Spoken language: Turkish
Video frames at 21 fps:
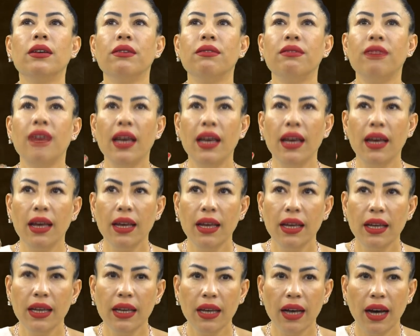ve
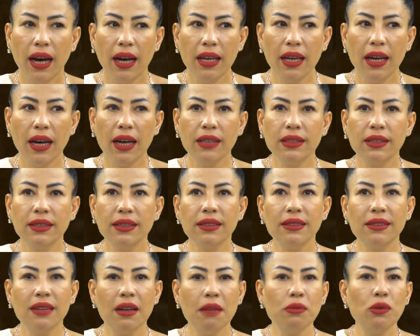
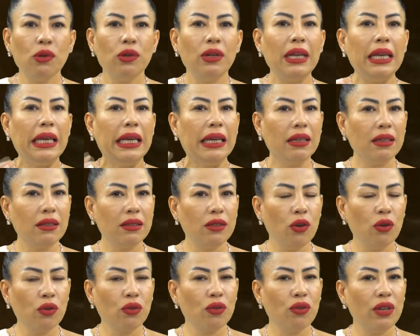hayatın tam böyle
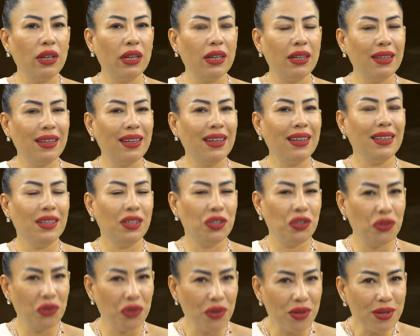ilk döngülerini
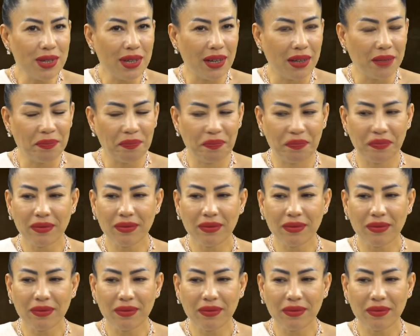yaşıyorsan